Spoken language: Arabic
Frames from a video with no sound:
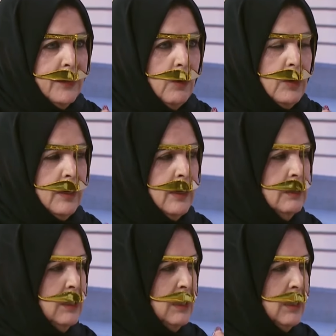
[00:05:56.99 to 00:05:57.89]
الدوله لا
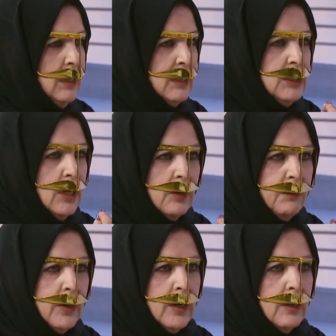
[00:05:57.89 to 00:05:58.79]
تحطي اشياء
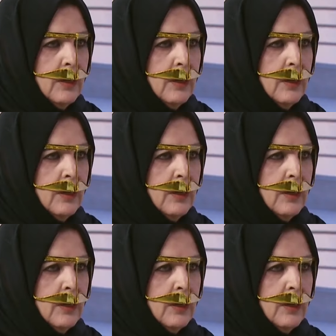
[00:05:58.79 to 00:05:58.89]
تافهه